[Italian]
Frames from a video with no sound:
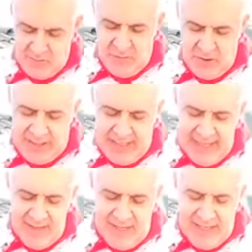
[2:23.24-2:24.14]

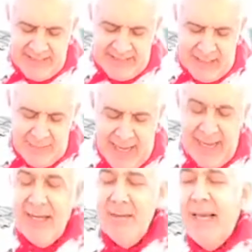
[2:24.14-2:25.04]
vorrei venisse
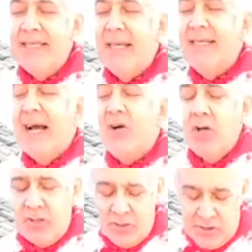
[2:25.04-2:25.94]
mai il mese di
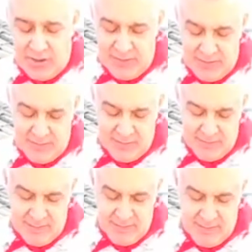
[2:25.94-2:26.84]
agosto
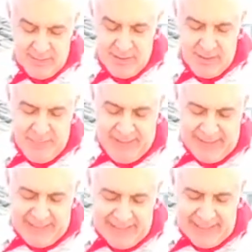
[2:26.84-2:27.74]

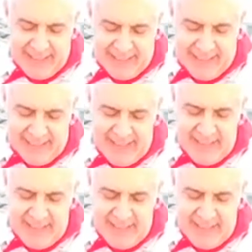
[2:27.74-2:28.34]
perché dalla carne